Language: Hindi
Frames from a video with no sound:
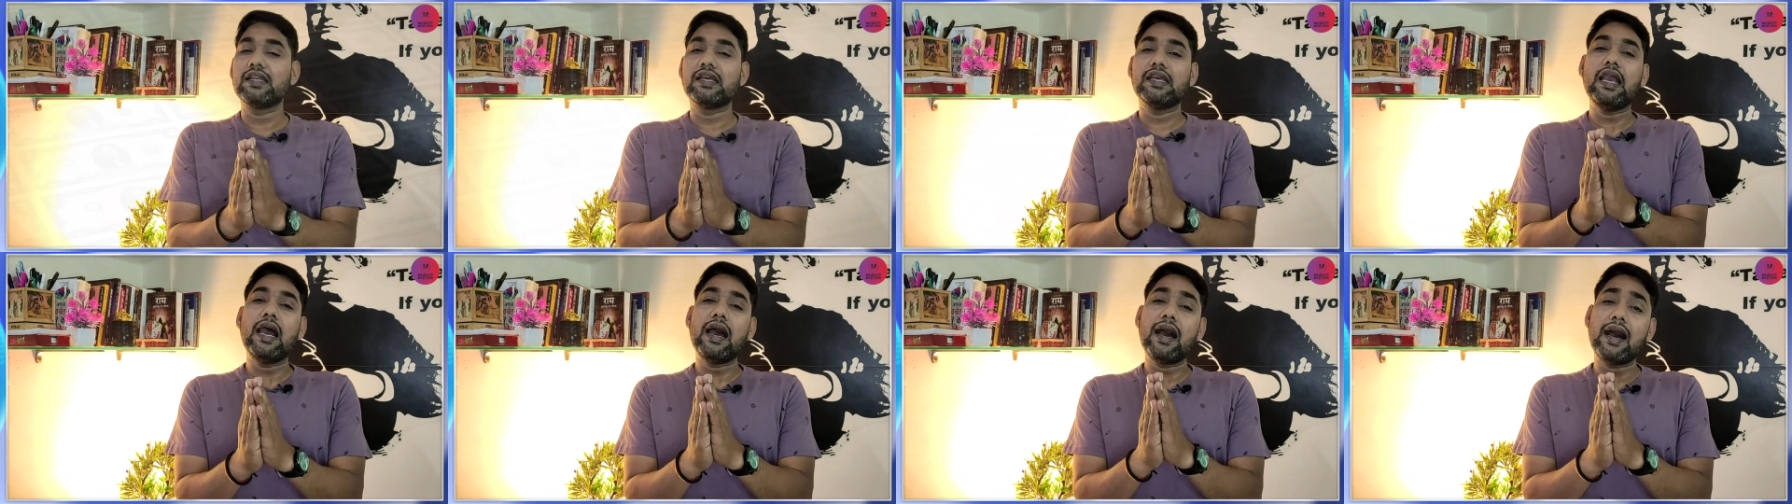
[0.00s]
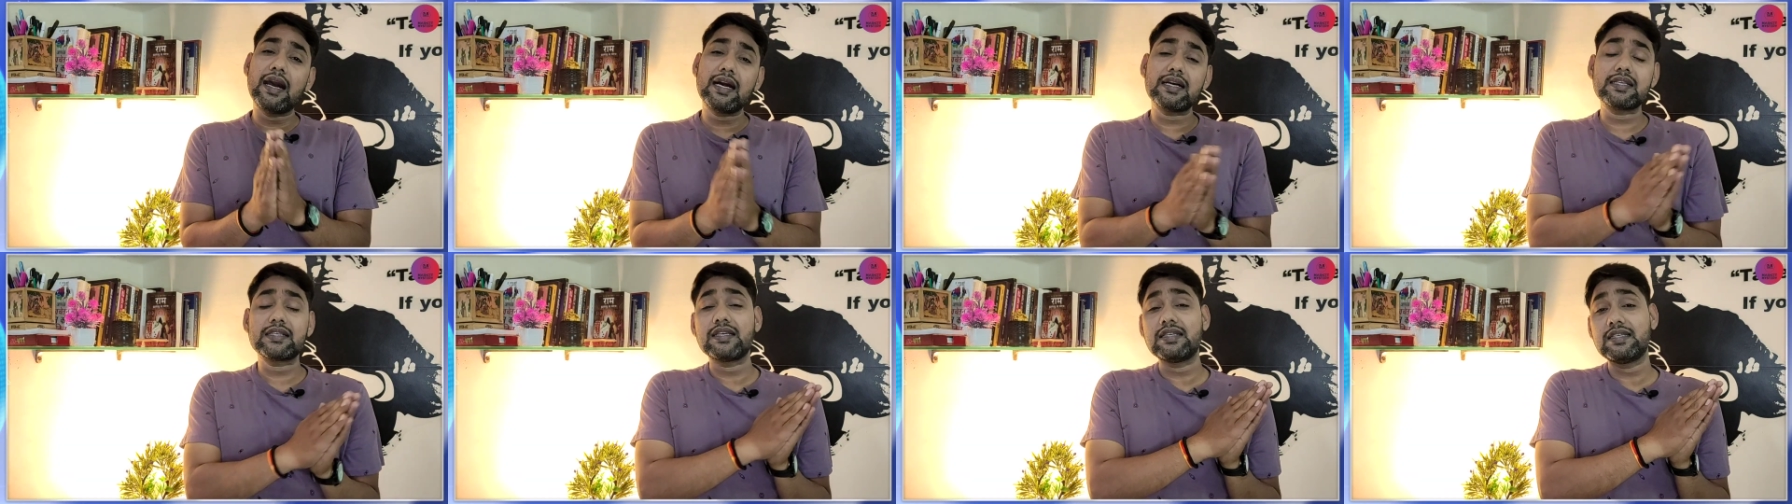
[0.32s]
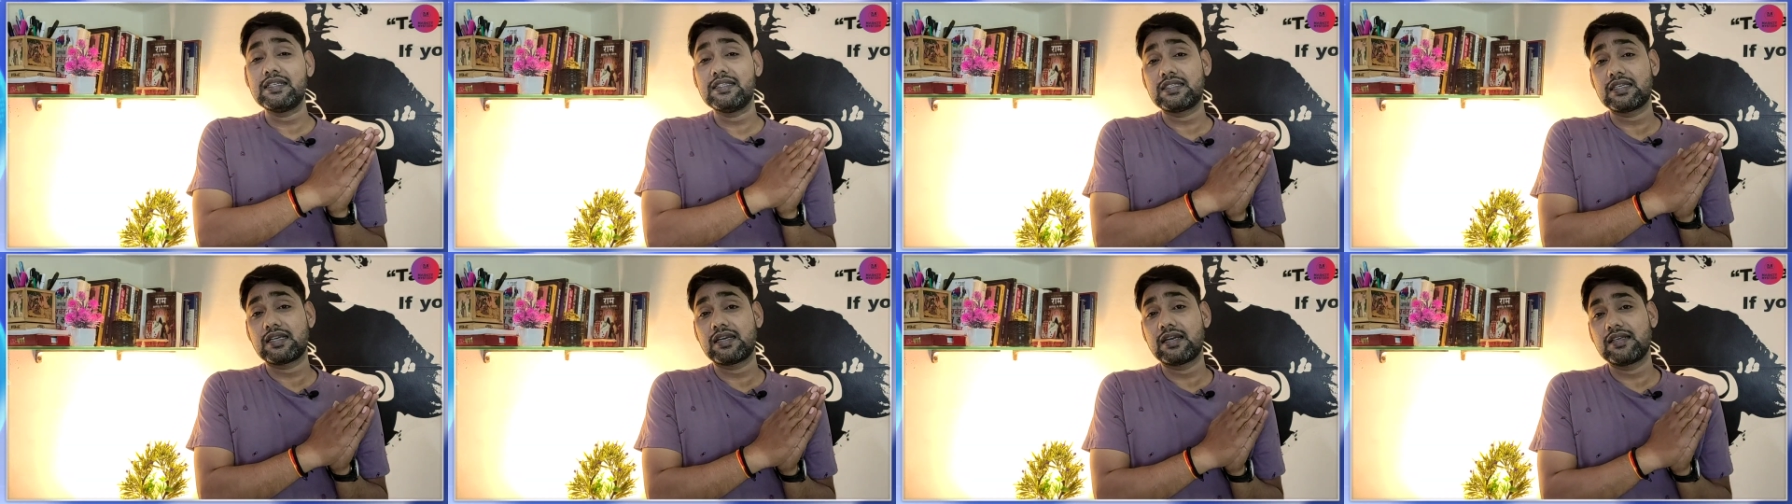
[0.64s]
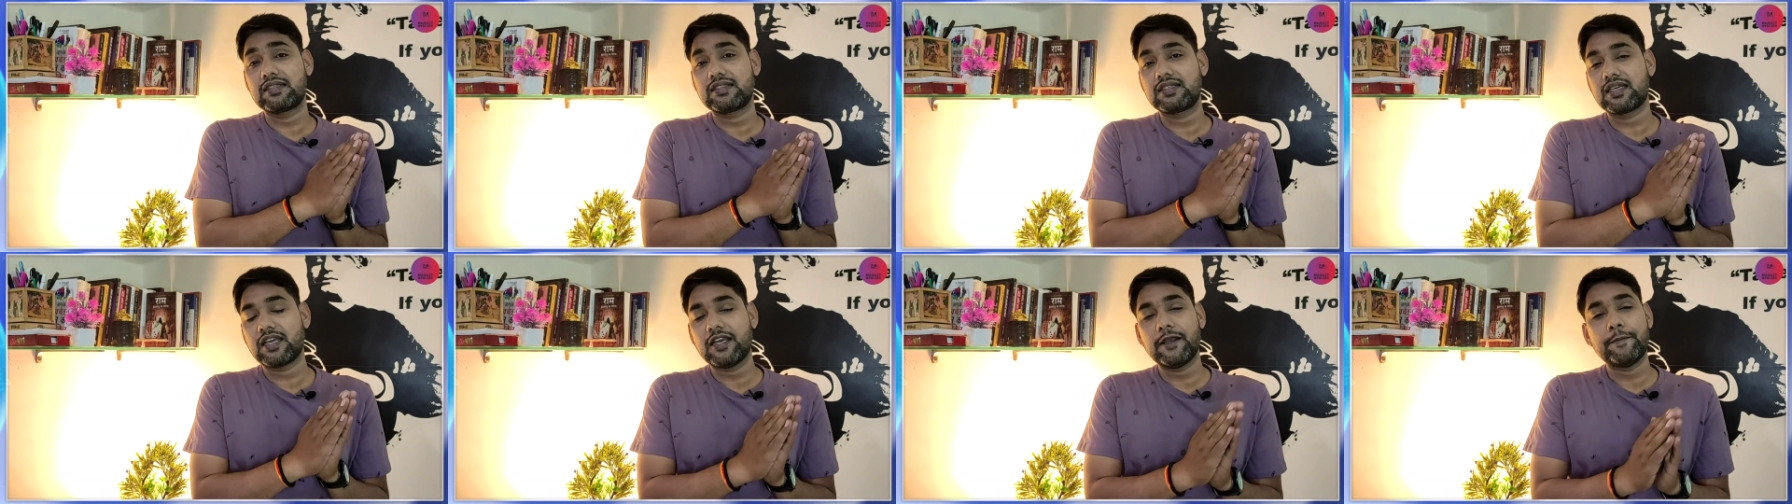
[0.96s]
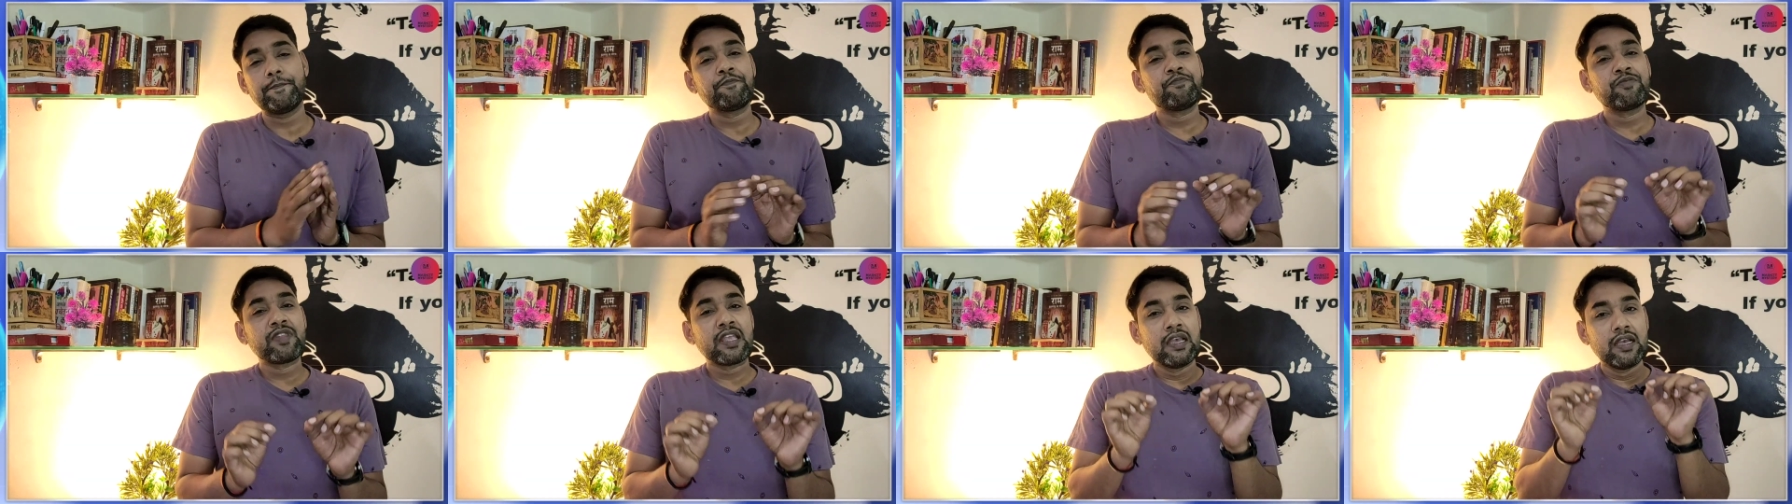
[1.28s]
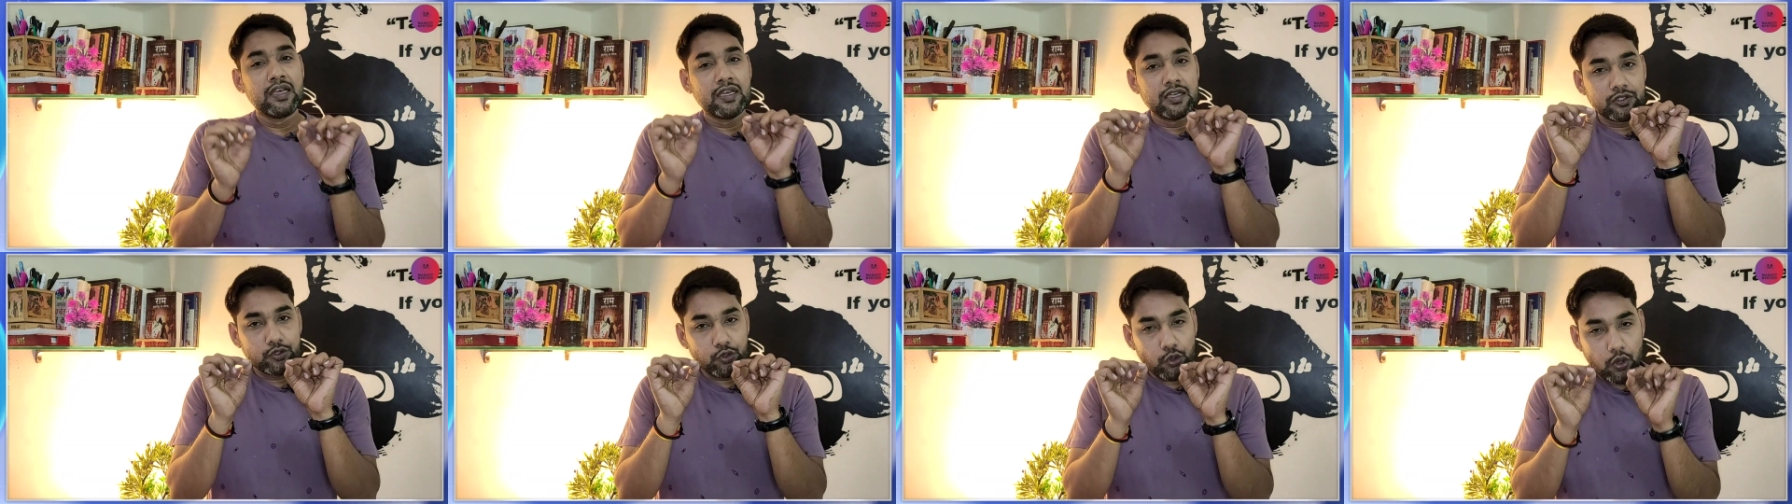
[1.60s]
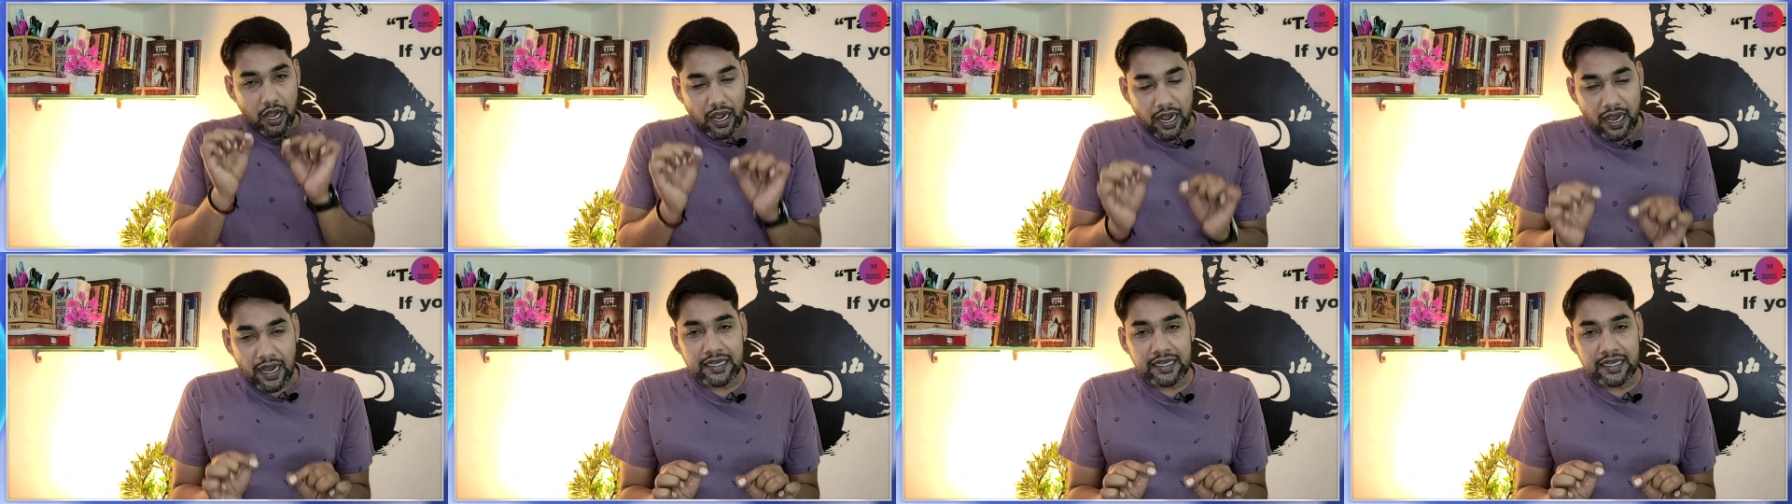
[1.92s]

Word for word: ज़िंदगी आसानी से कट सके सो